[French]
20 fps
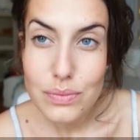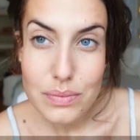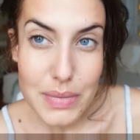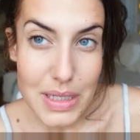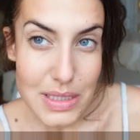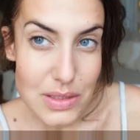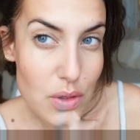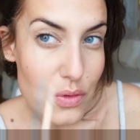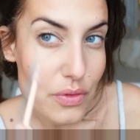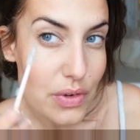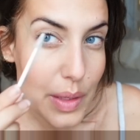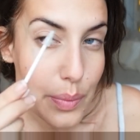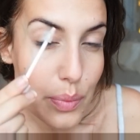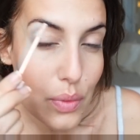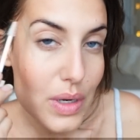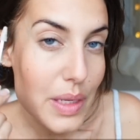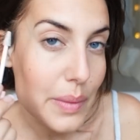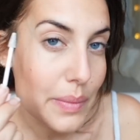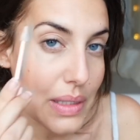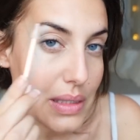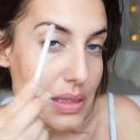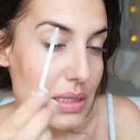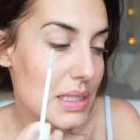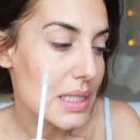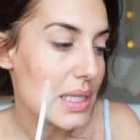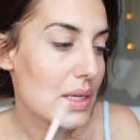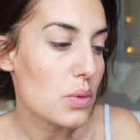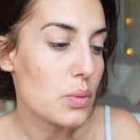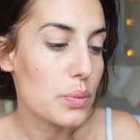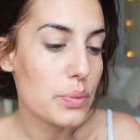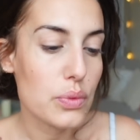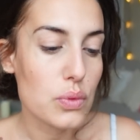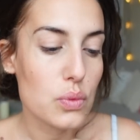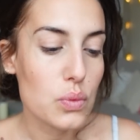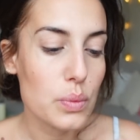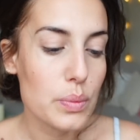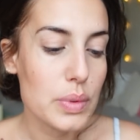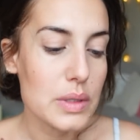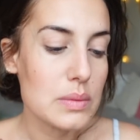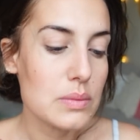Parce qu'en vrai, pour les maintenir, on peut
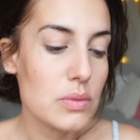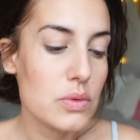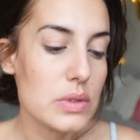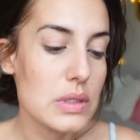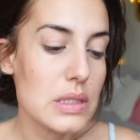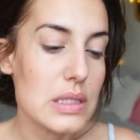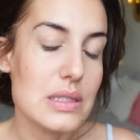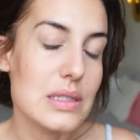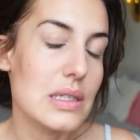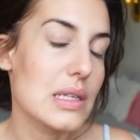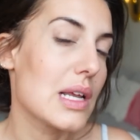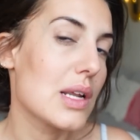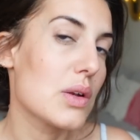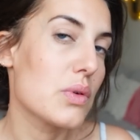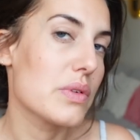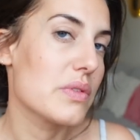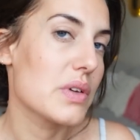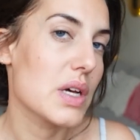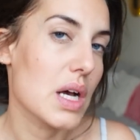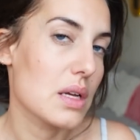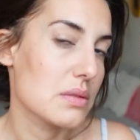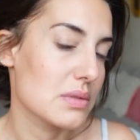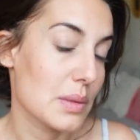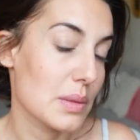complètement utiliser de l'aloe vera.